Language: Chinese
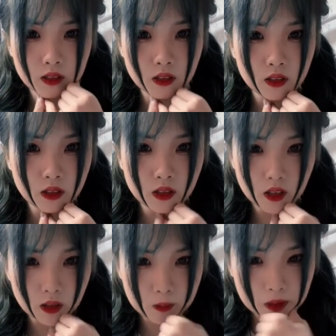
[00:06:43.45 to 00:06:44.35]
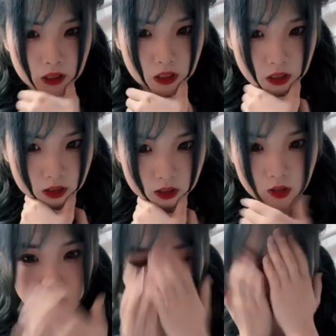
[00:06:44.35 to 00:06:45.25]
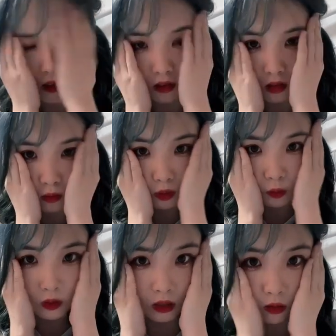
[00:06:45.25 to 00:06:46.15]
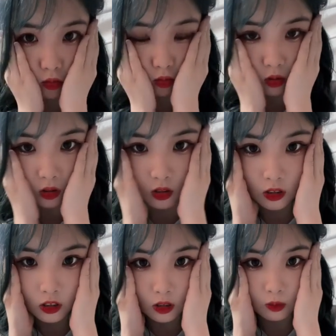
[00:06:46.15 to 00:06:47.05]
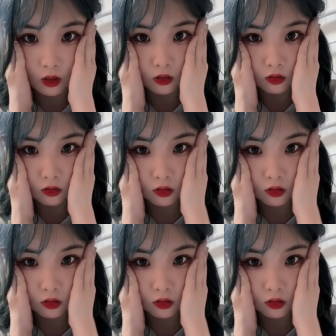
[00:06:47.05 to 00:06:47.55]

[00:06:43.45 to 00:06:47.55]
今天好胖，受不了了，播不下去了，今天太胖了。